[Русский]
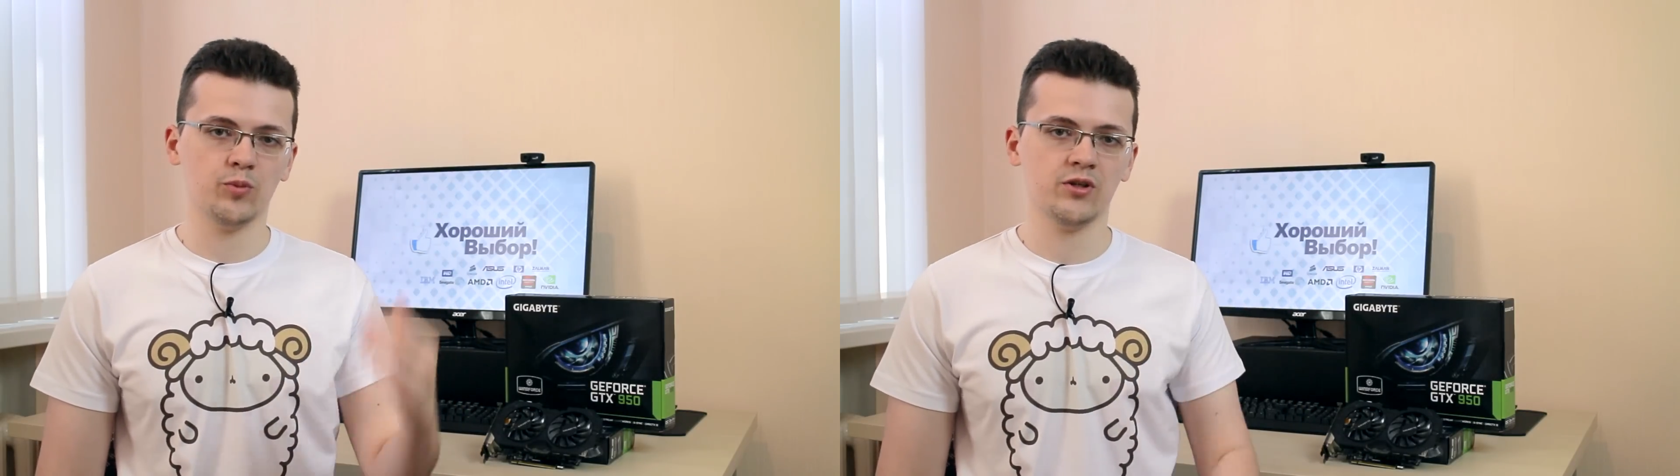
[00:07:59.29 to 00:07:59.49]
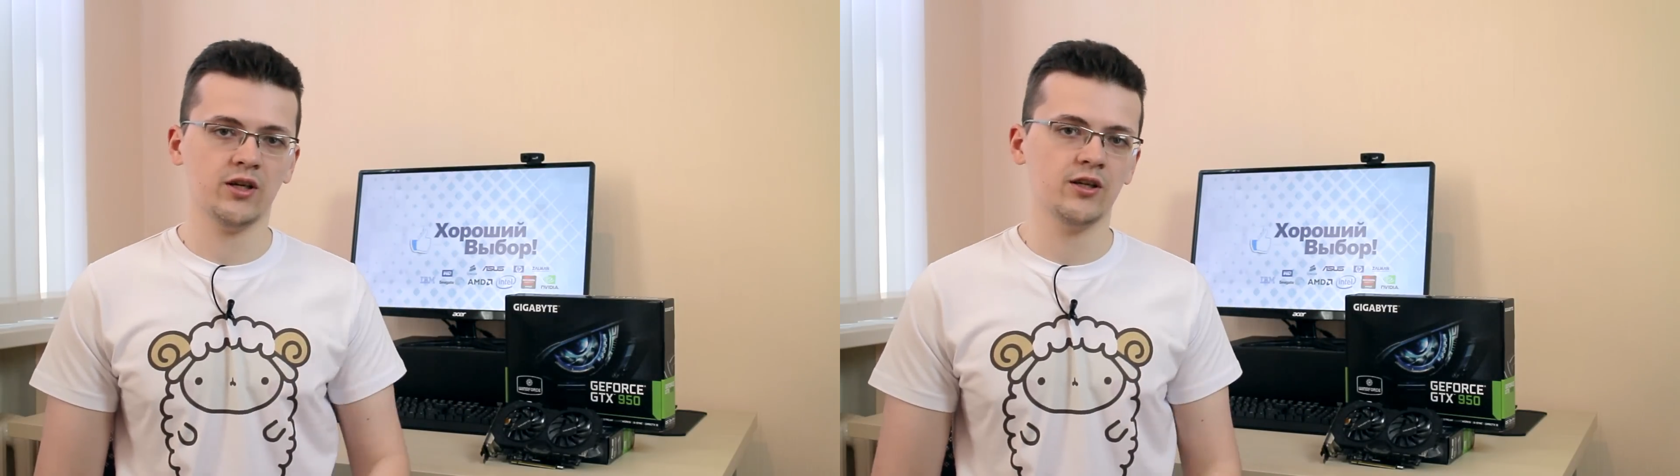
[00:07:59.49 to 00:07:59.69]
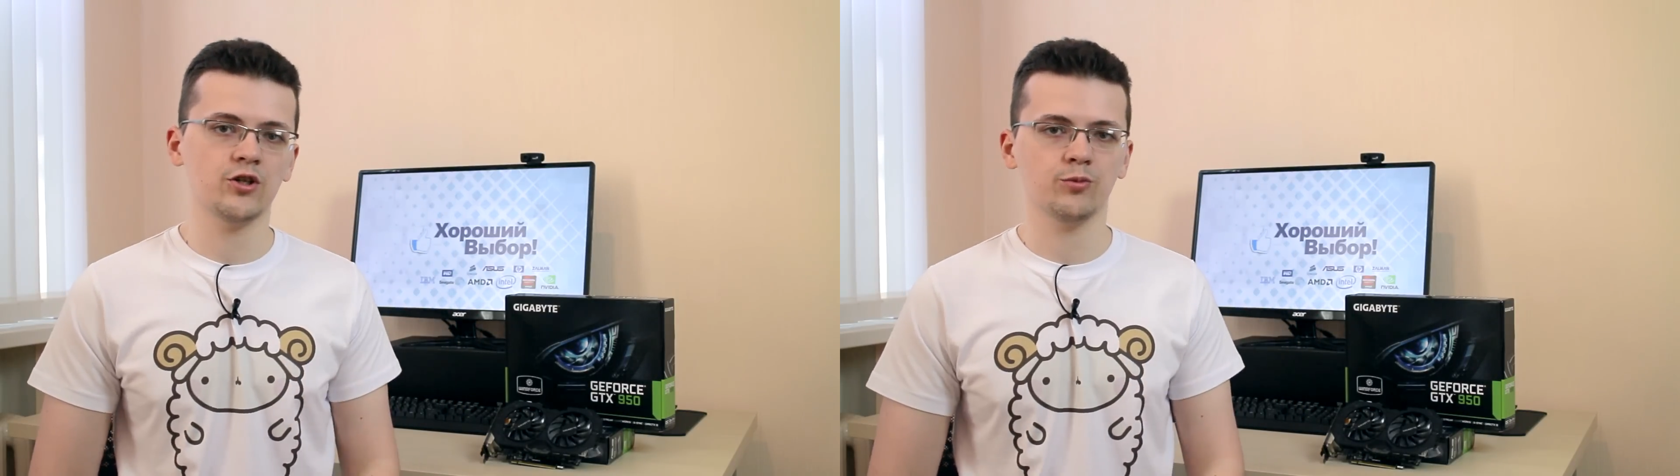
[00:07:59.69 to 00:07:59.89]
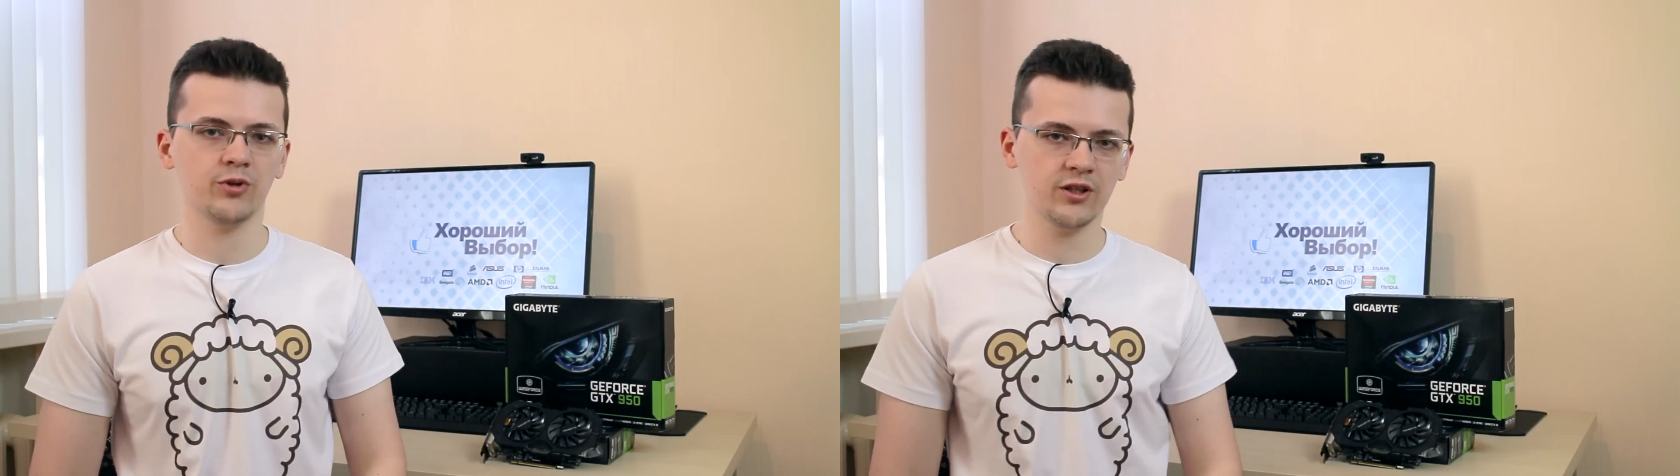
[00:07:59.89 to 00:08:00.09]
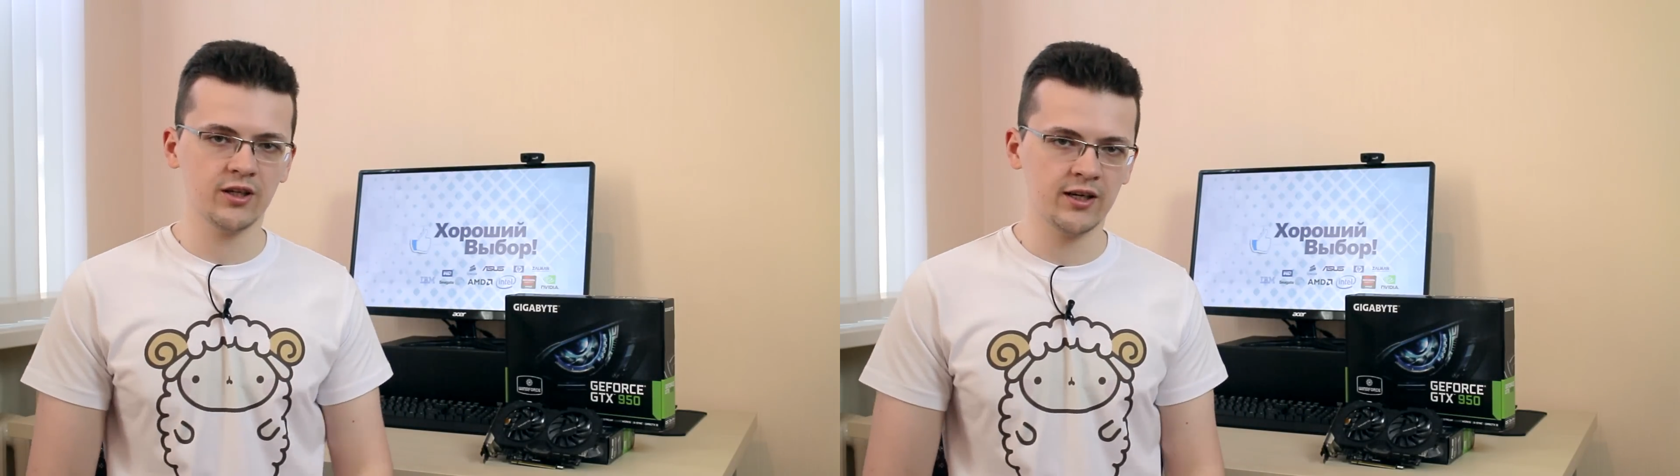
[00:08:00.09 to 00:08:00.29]
происходящее
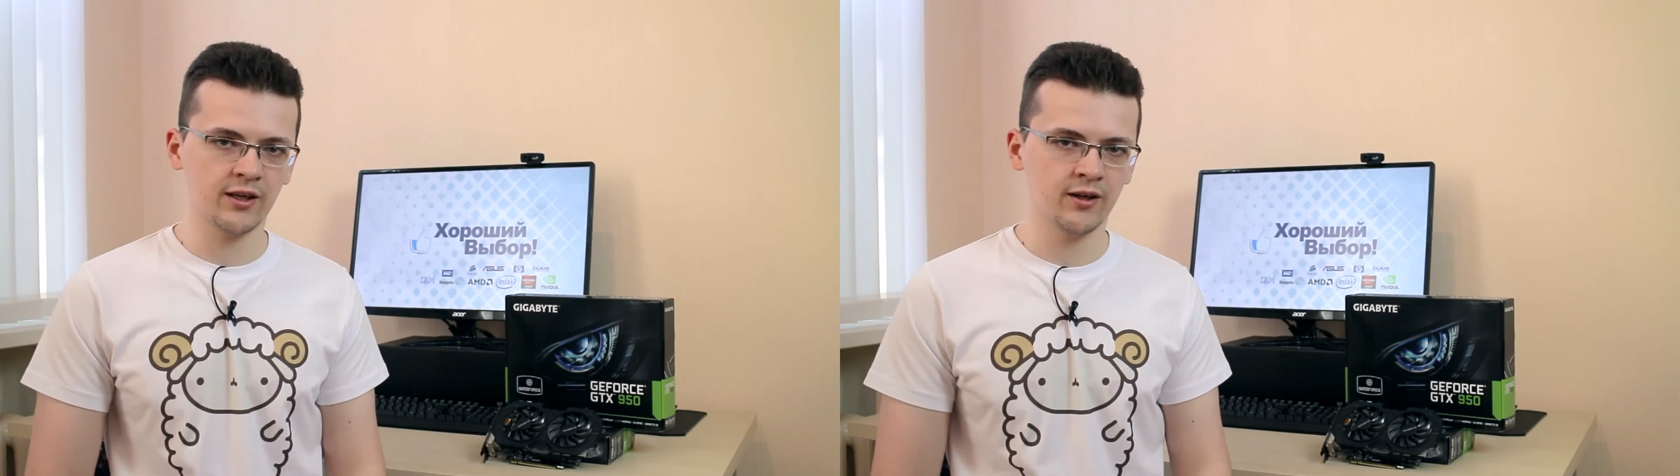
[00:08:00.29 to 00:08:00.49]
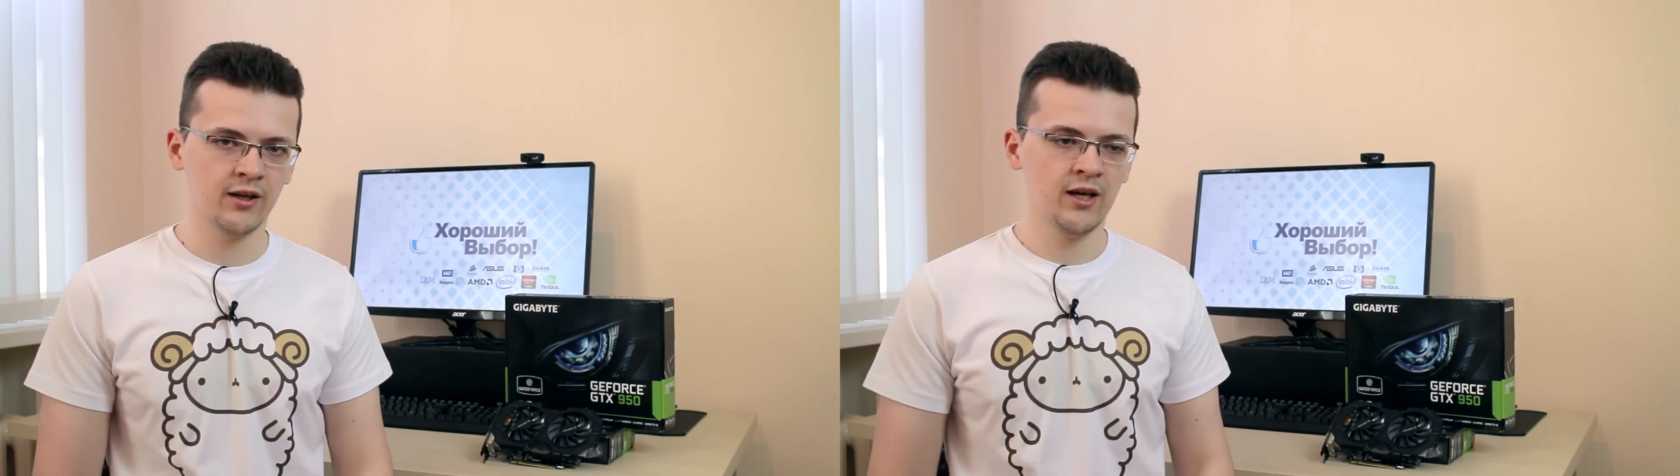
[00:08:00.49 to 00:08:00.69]
на экране.